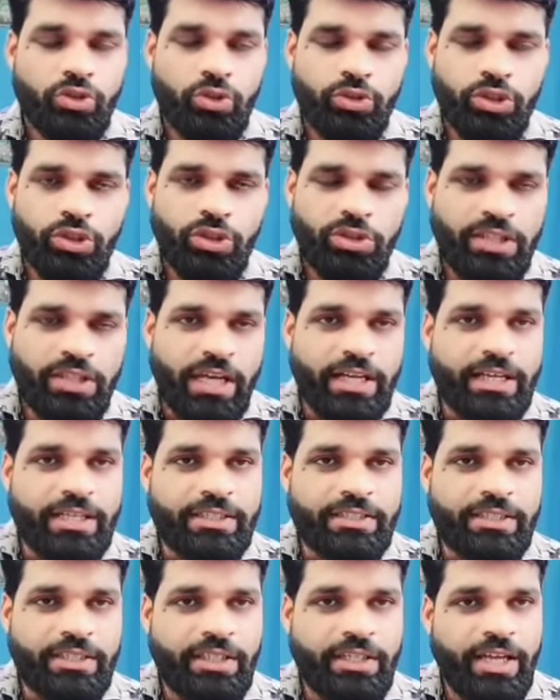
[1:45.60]
तो ये लोग क्या
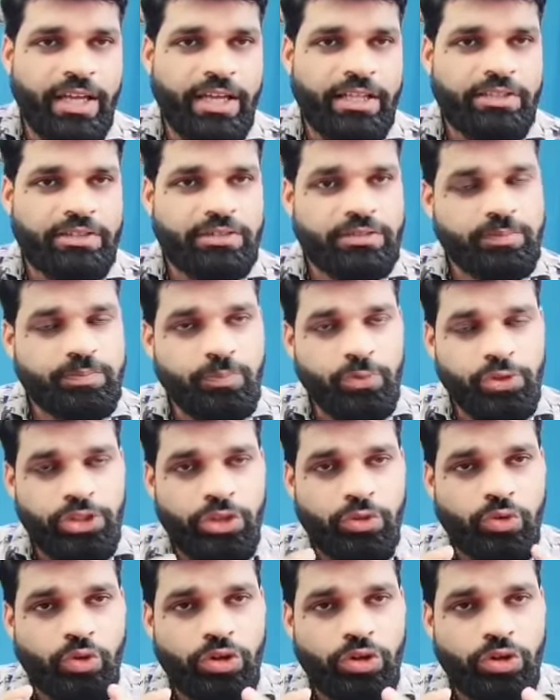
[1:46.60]
करते हैं पूरी